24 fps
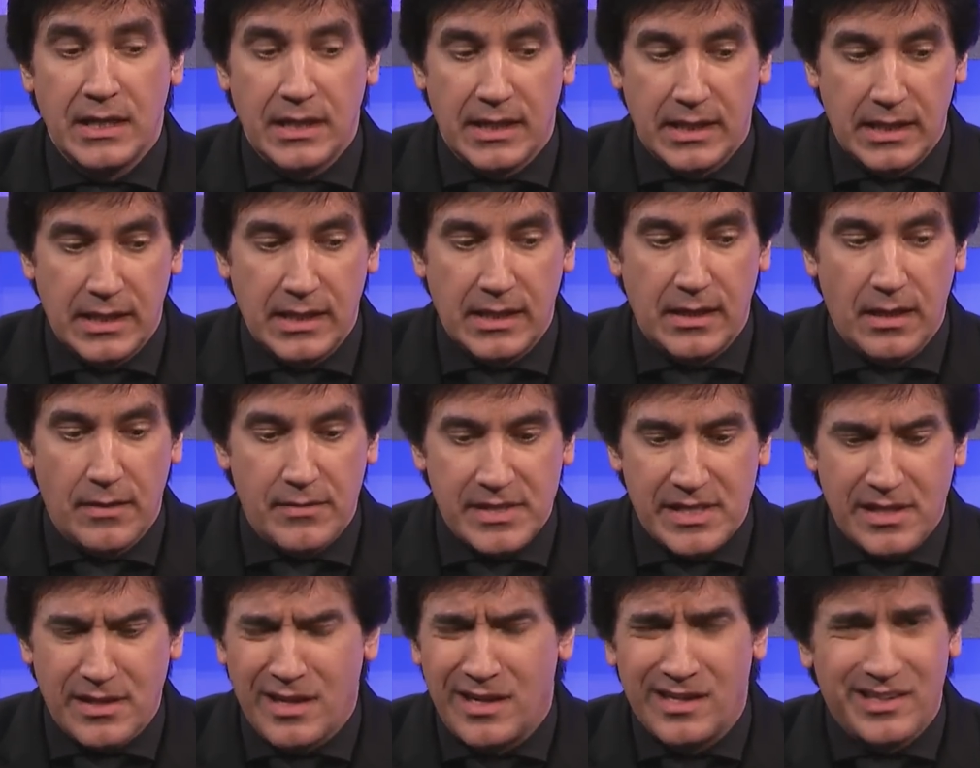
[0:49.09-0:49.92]
y a
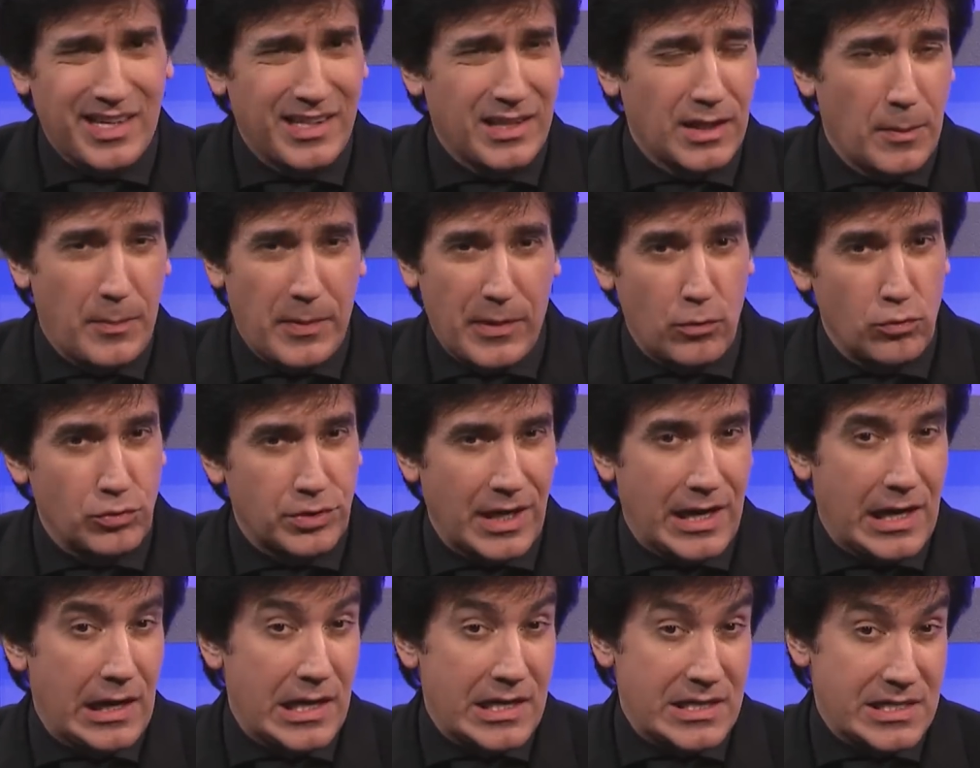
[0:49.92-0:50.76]
veces tienen tantas
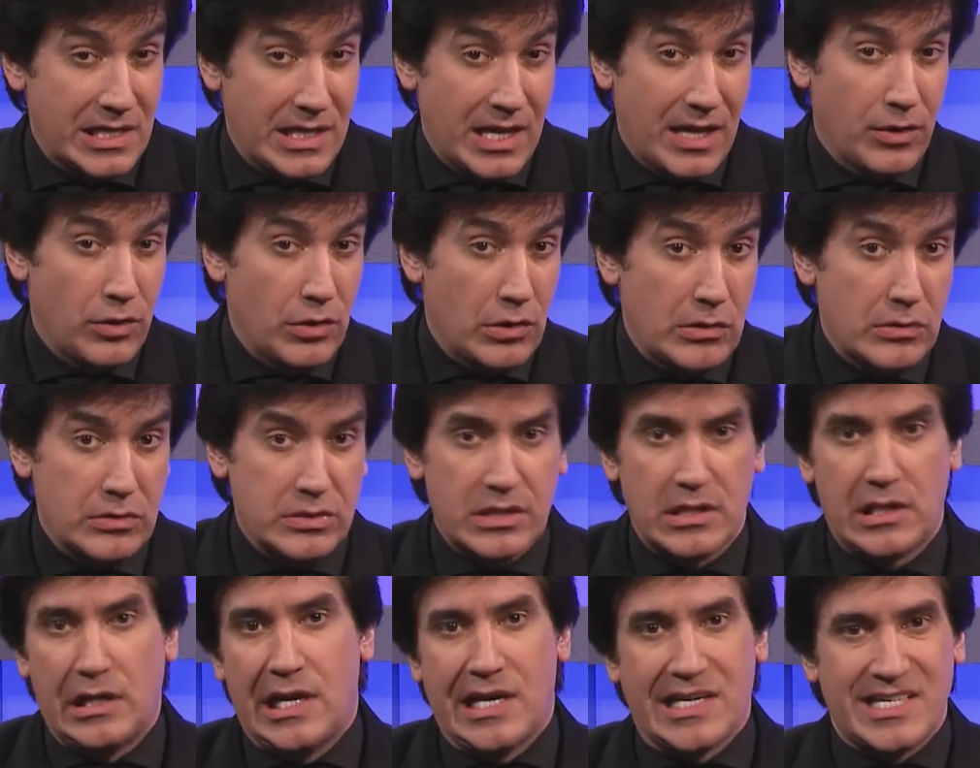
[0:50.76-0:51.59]
preguntas que le hacen a
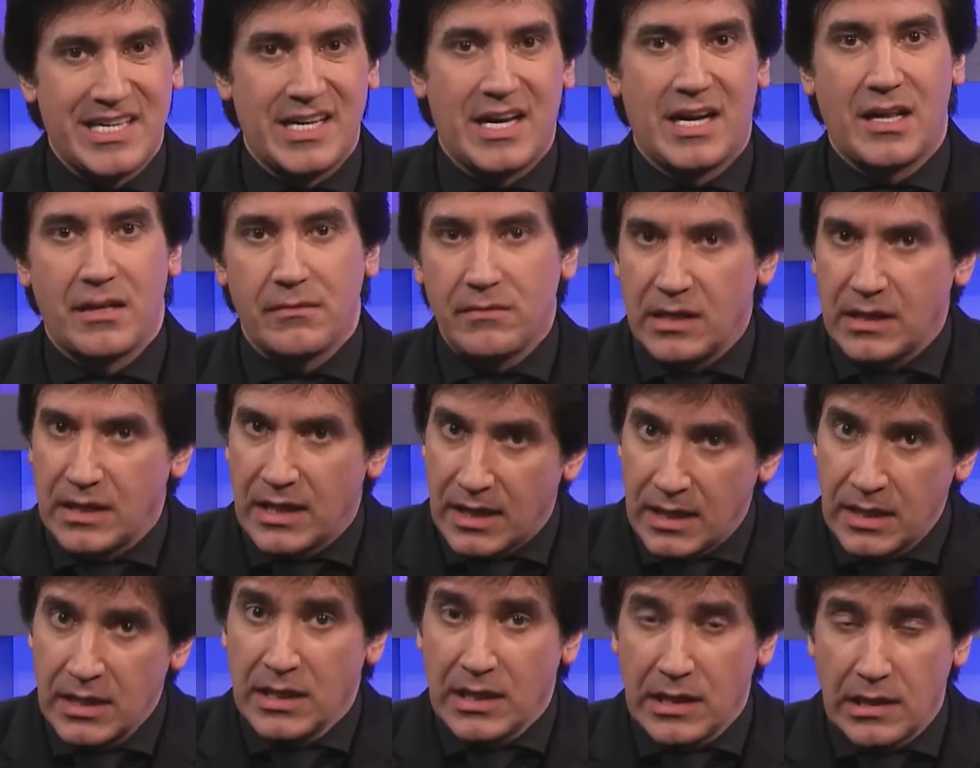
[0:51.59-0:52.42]
Dios, que le hacen a la
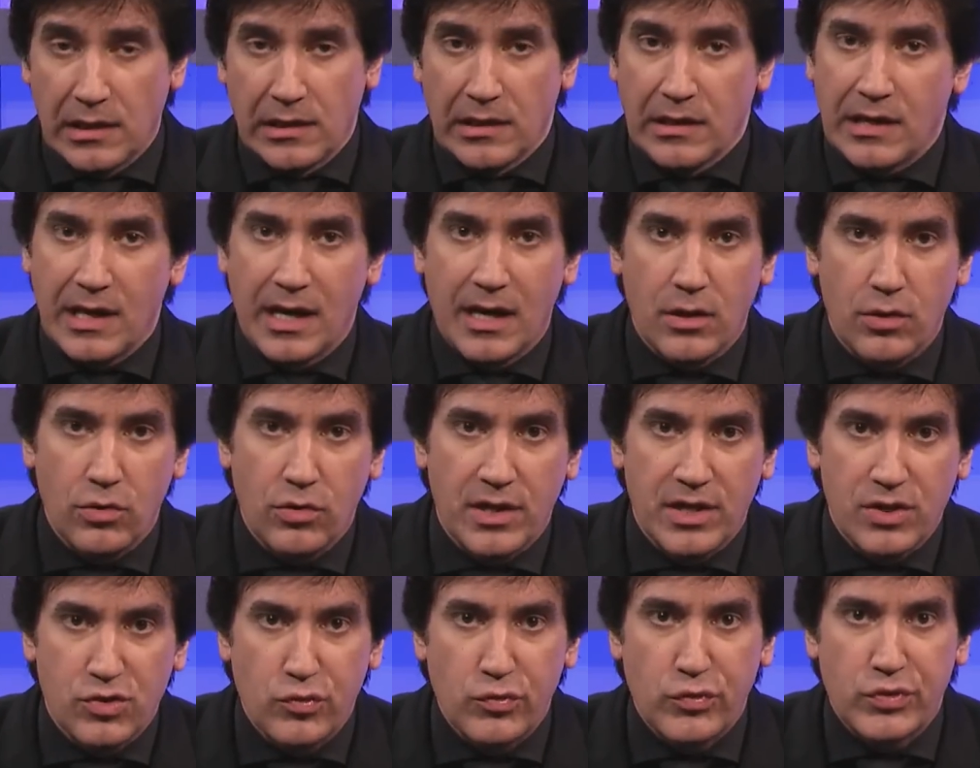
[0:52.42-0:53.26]
vida, y Ricardo,
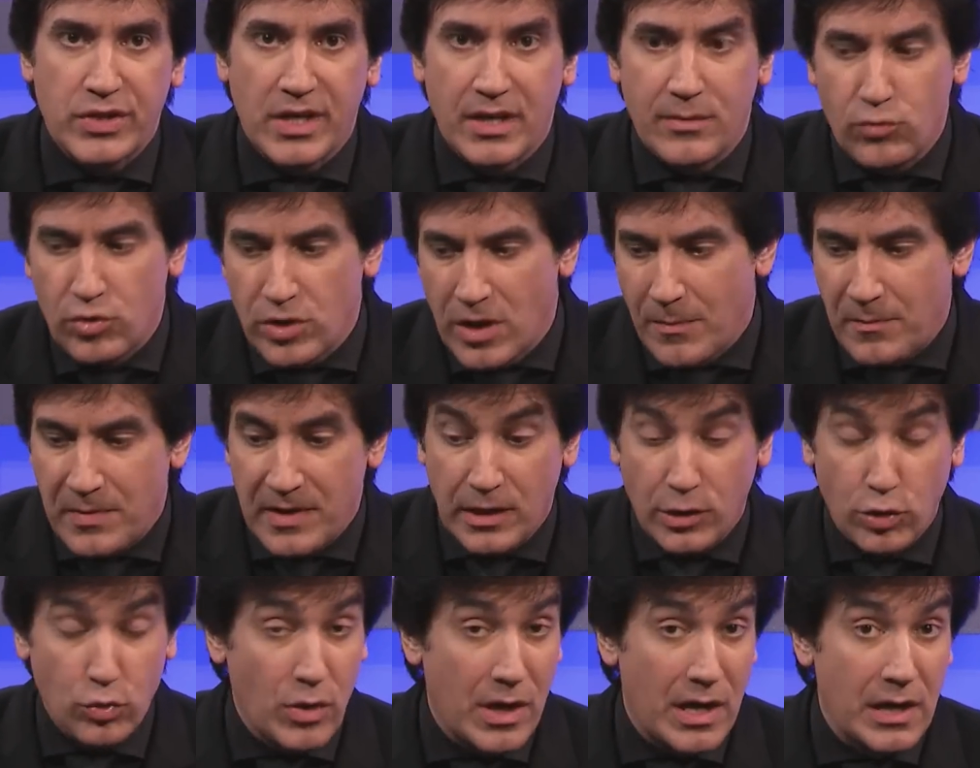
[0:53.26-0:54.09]
que es un ser muy
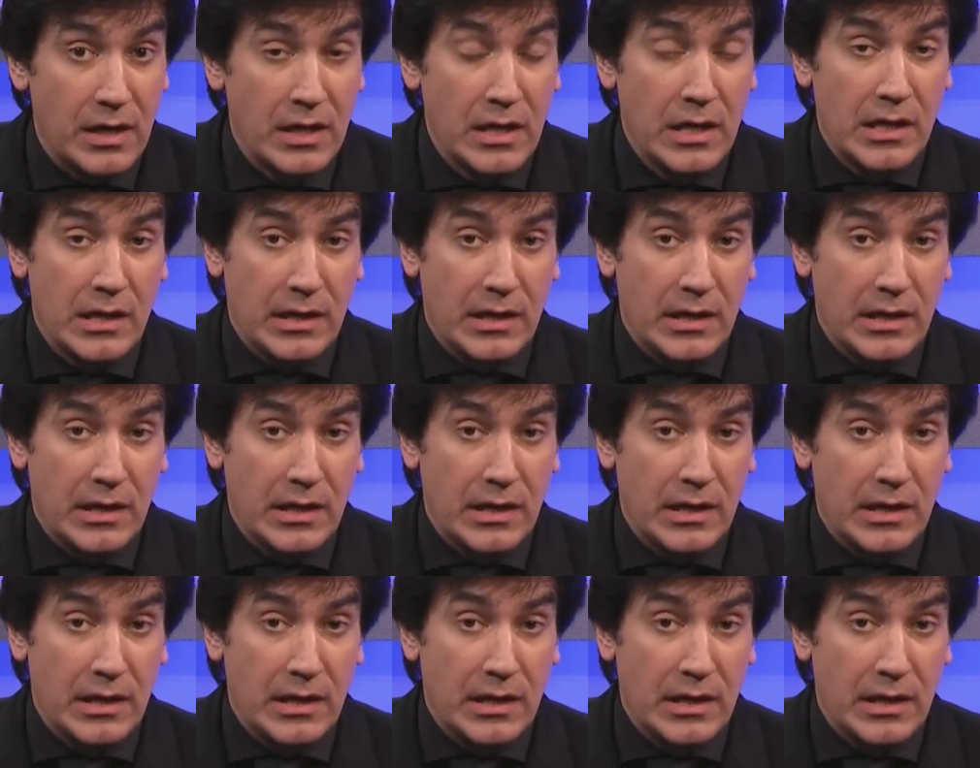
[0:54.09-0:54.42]
espiritual,